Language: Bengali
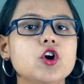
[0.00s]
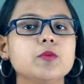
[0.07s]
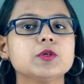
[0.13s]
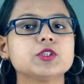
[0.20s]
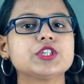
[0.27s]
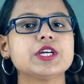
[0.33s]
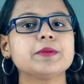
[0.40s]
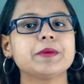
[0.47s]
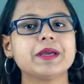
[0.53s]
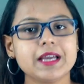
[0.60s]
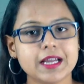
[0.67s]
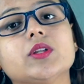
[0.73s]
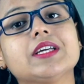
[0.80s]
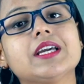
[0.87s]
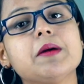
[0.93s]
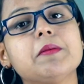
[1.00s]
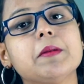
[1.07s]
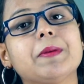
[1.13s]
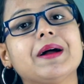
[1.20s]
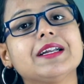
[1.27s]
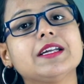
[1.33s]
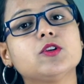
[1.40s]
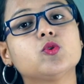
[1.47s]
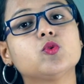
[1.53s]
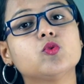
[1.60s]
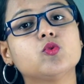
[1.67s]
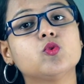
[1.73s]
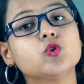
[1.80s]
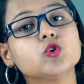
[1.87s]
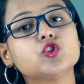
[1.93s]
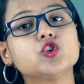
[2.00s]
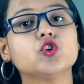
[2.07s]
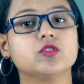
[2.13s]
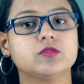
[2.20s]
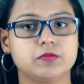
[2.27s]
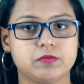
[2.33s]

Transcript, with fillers: মোশন মেয়ে ওদিকে আমার বাড়ির গুরুজন